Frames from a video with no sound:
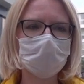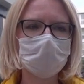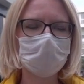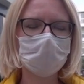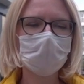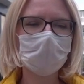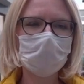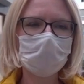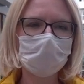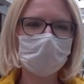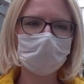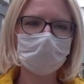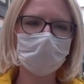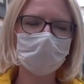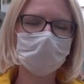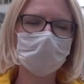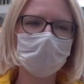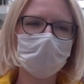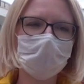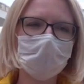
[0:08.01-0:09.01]
Всем
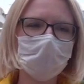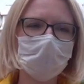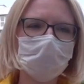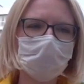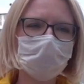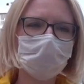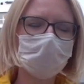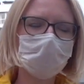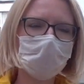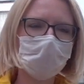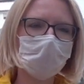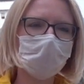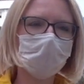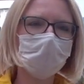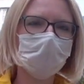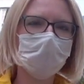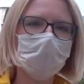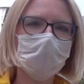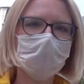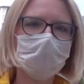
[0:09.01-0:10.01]
привет, дорогие друзья
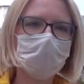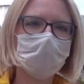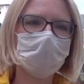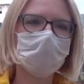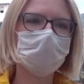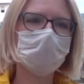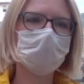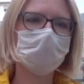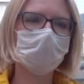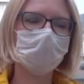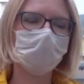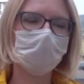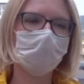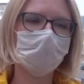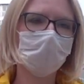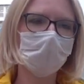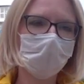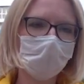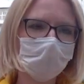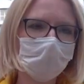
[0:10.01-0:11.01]
из
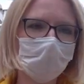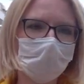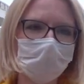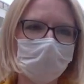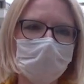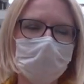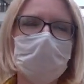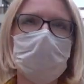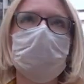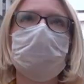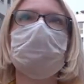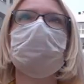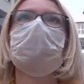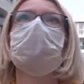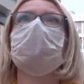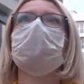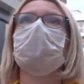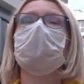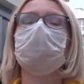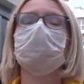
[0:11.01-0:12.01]
э, Алании.
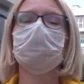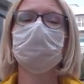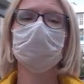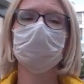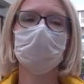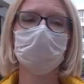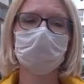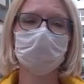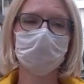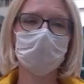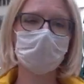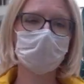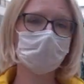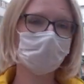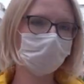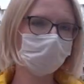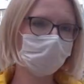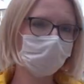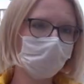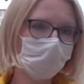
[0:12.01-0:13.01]
Сегодня, как вы видите, у нас
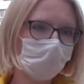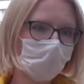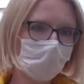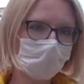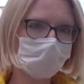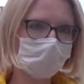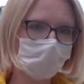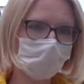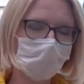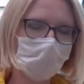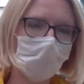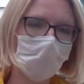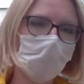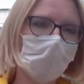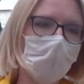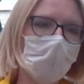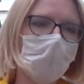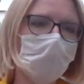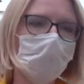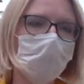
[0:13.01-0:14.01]
немного пасмурная
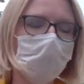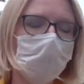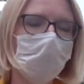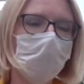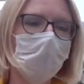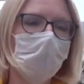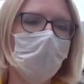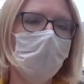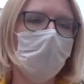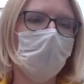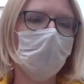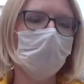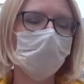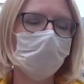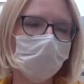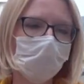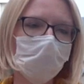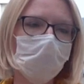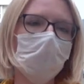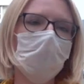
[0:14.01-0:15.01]
погода,
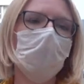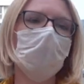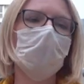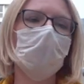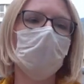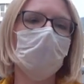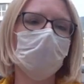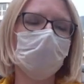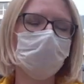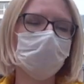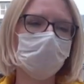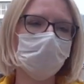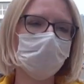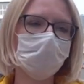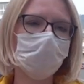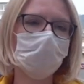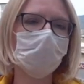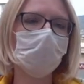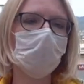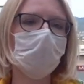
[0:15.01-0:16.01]
но очень
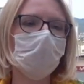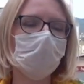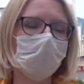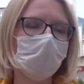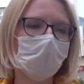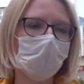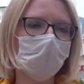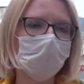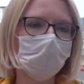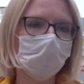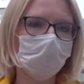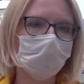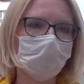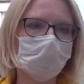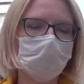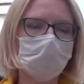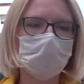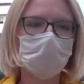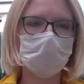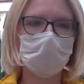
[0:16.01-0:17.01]
тепло и
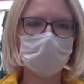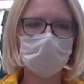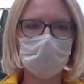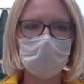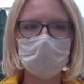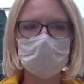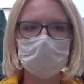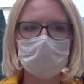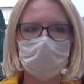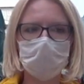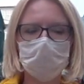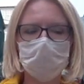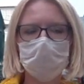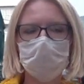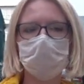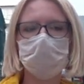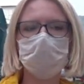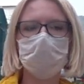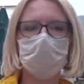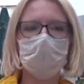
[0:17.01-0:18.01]
комфортно. Сейчас на
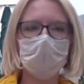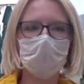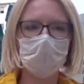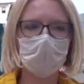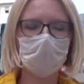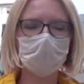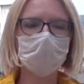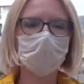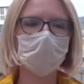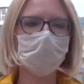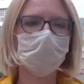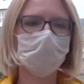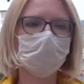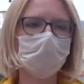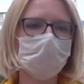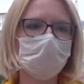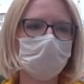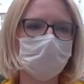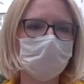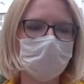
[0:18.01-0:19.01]
улице порядка
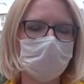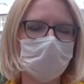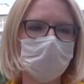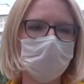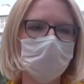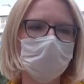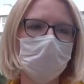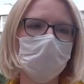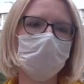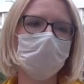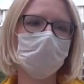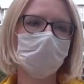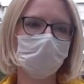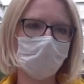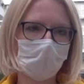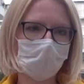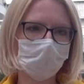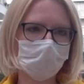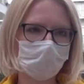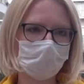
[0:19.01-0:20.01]
20
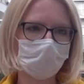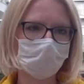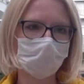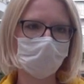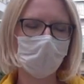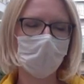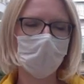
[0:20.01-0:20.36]
градусов.